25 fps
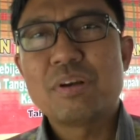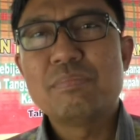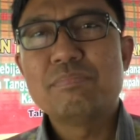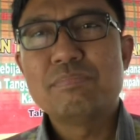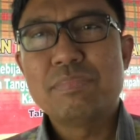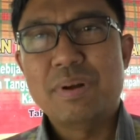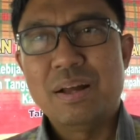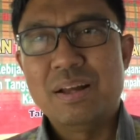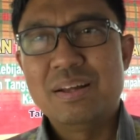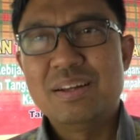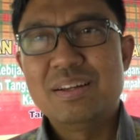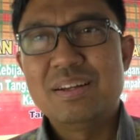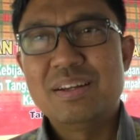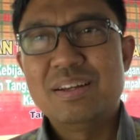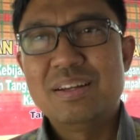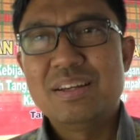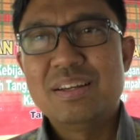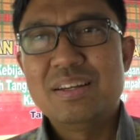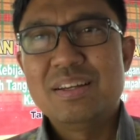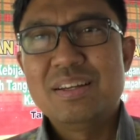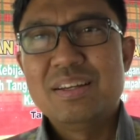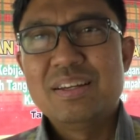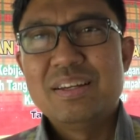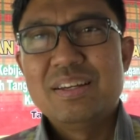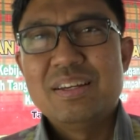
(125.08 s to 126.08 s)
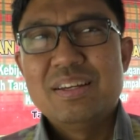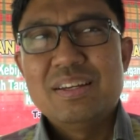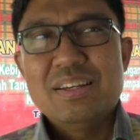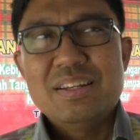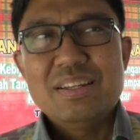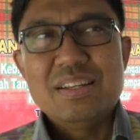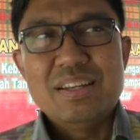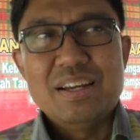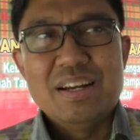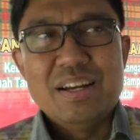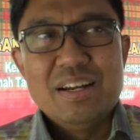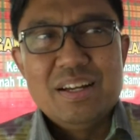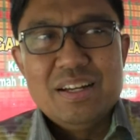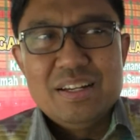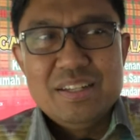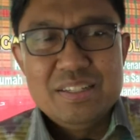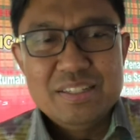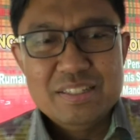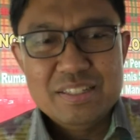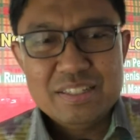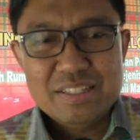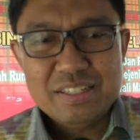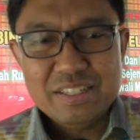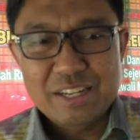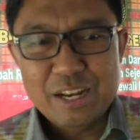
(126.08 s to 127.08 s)
sampah. Nah,
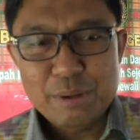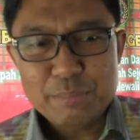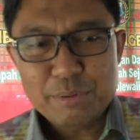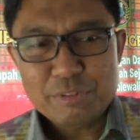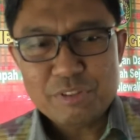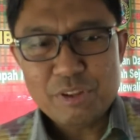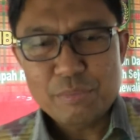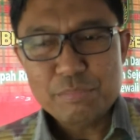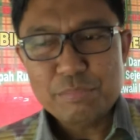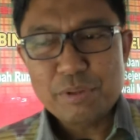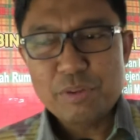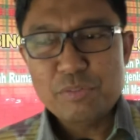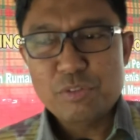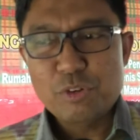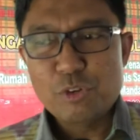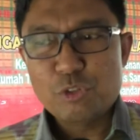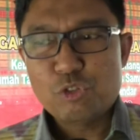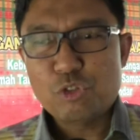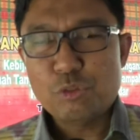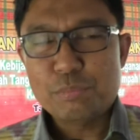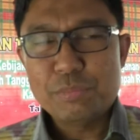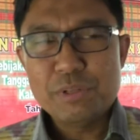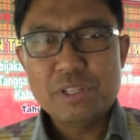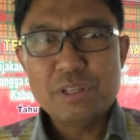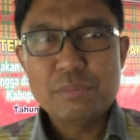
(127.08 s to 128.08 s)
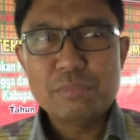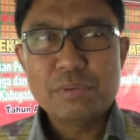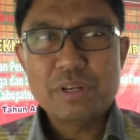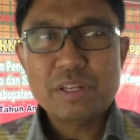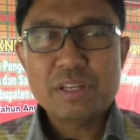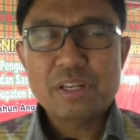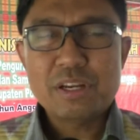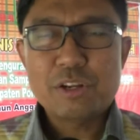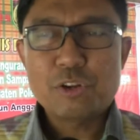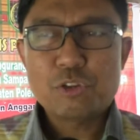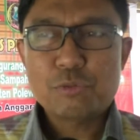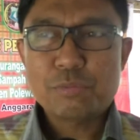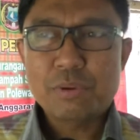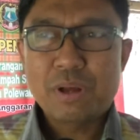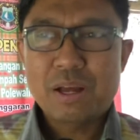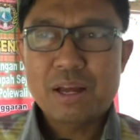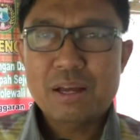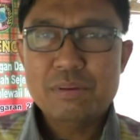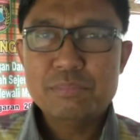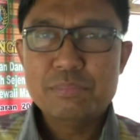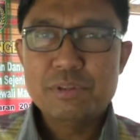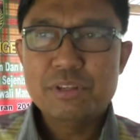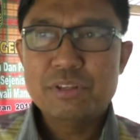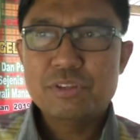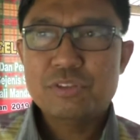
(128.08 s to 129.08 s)
kenapa sampai filosofinya mereka harus
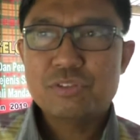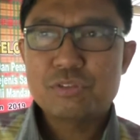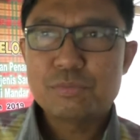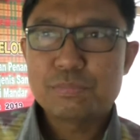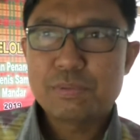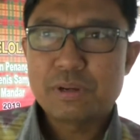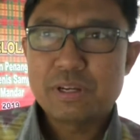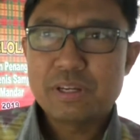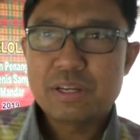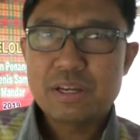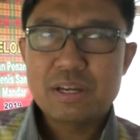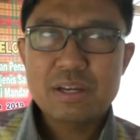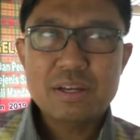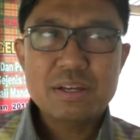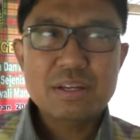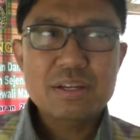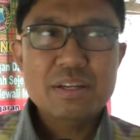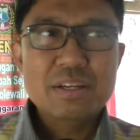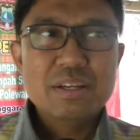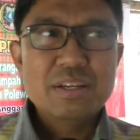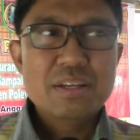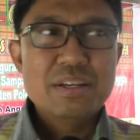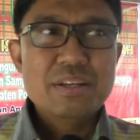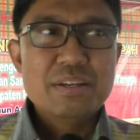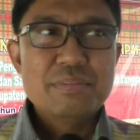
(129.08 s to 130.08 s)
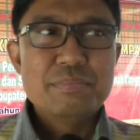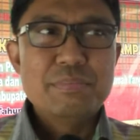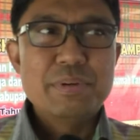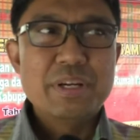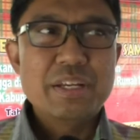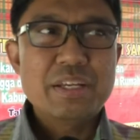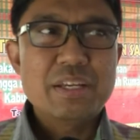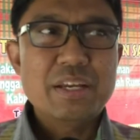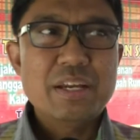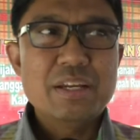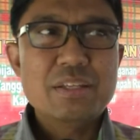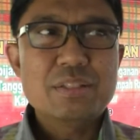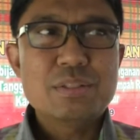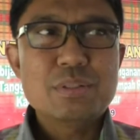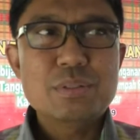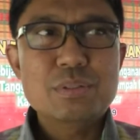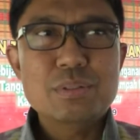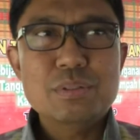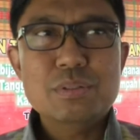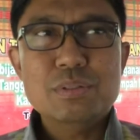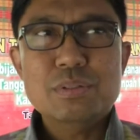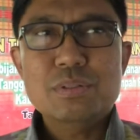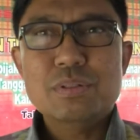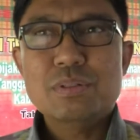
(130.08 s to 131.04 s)
pahami supaya mereka itu